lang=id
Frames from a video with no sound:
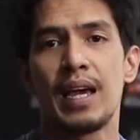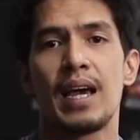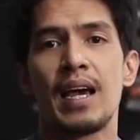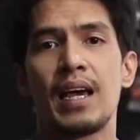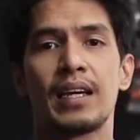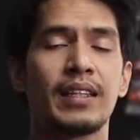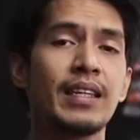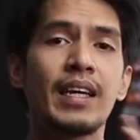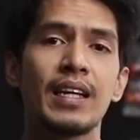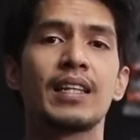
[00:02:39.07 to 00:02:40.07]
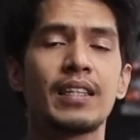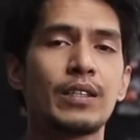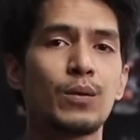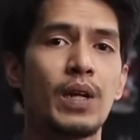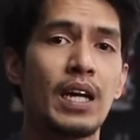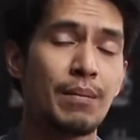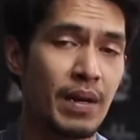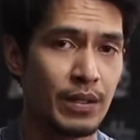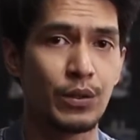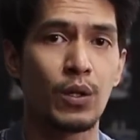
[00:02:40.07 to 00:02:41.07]
Nah, ketika nanti sudah
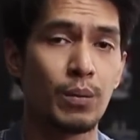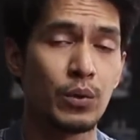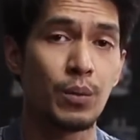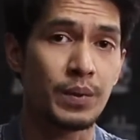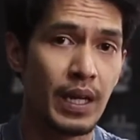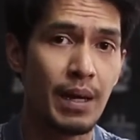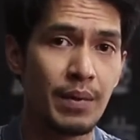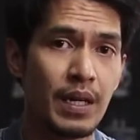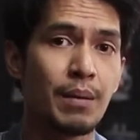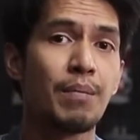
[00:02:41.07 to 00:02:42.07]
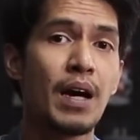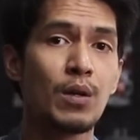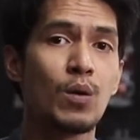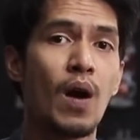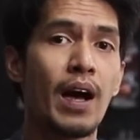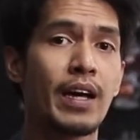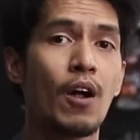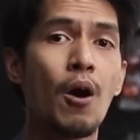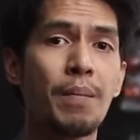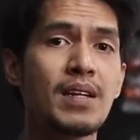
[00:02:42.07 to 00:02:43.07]
500 ribu subscriber, baru gua akan
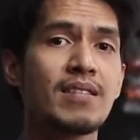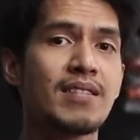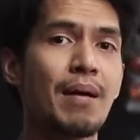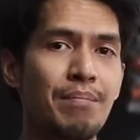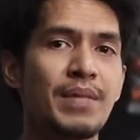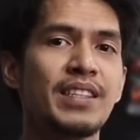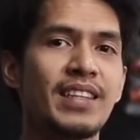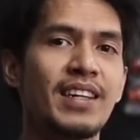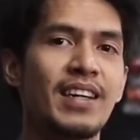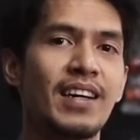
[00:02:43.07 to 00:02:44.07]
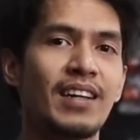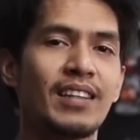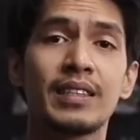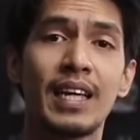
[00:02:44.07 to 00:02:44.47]
open submission.